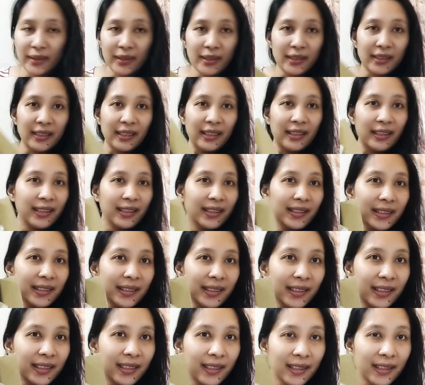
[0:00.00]
Ito na.
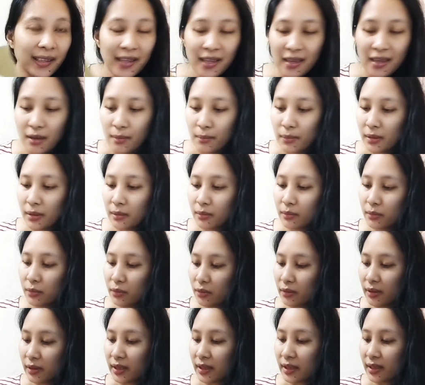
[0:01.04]

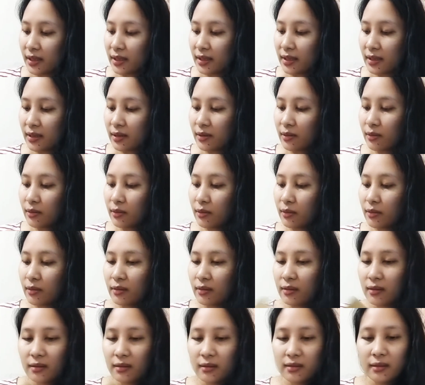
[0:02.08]
Pagbunga, this yung
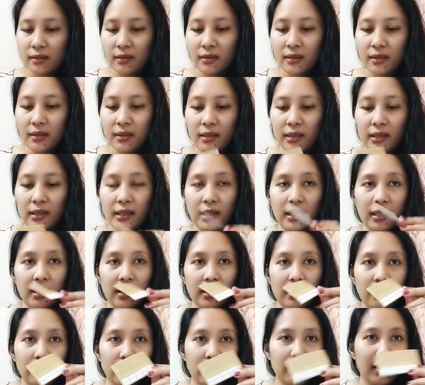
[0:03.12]

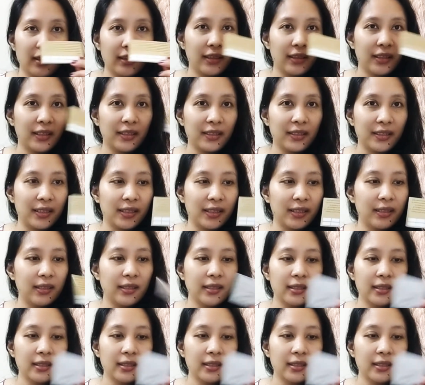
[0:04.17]
aking loyalty card.